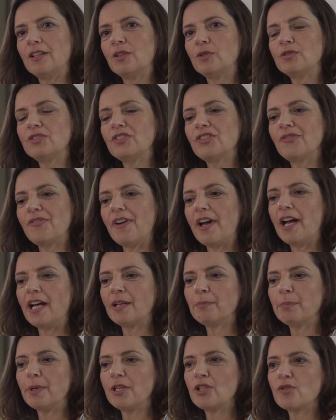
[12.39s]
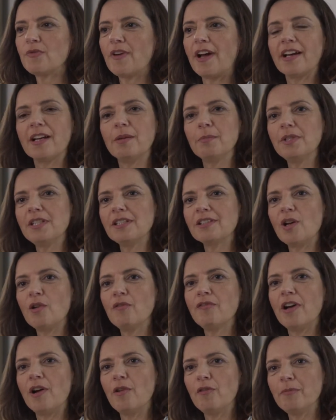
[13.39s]
Und zwar hat mein Schwager mich
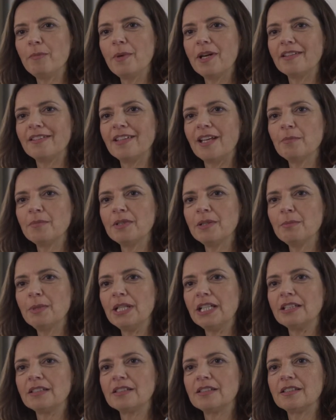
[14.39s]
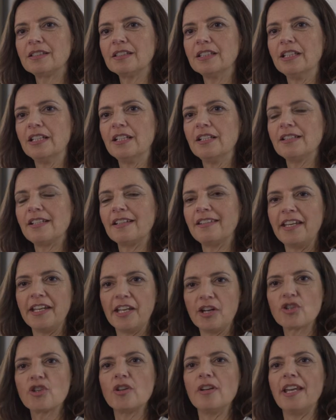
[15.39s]
darauf aufmerksam gemacht, dass er
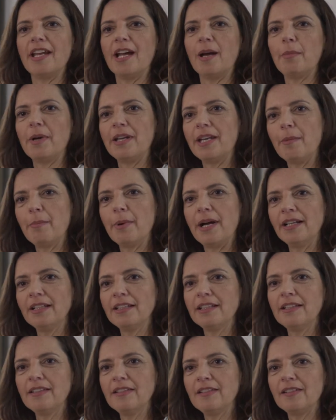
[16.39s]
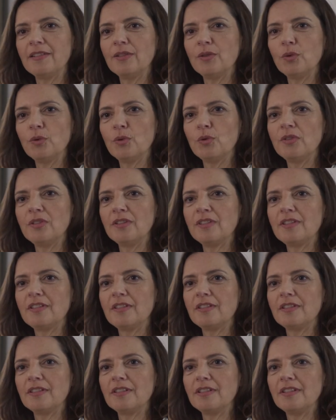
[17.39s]
da schon länger bei der Bank ist.
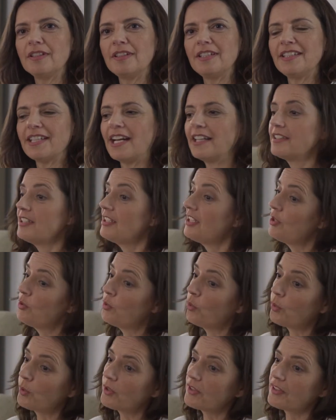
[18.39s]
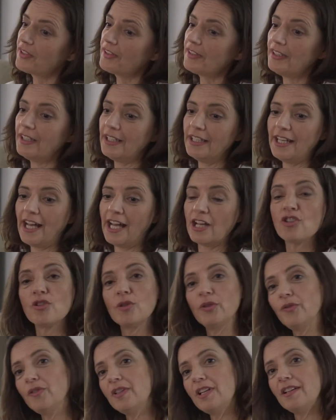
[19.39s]
Und ich hatte die Not, eine
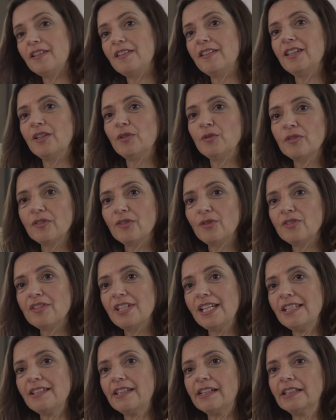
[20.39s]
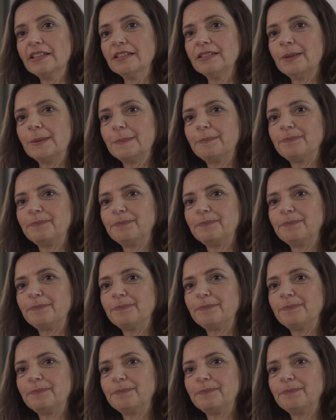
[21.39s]
Anschlussfinanzierung zu tätigen.